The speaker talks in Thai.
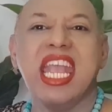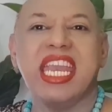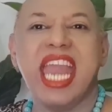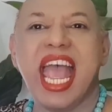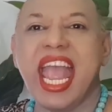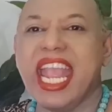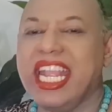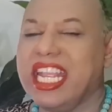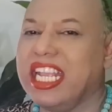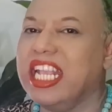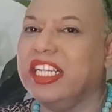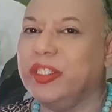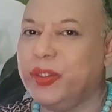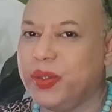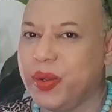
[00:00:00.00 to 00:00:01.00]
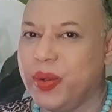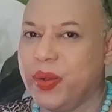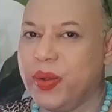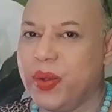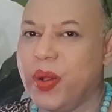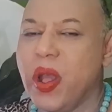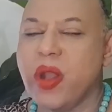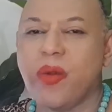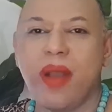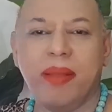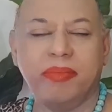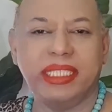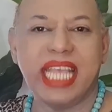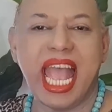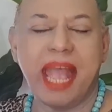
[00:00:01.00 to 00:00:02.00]
ได้โชว์ความ
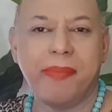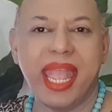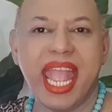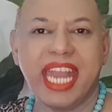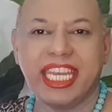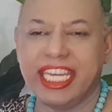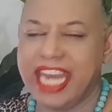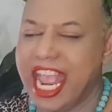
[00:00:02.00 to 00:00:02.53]
สามารถ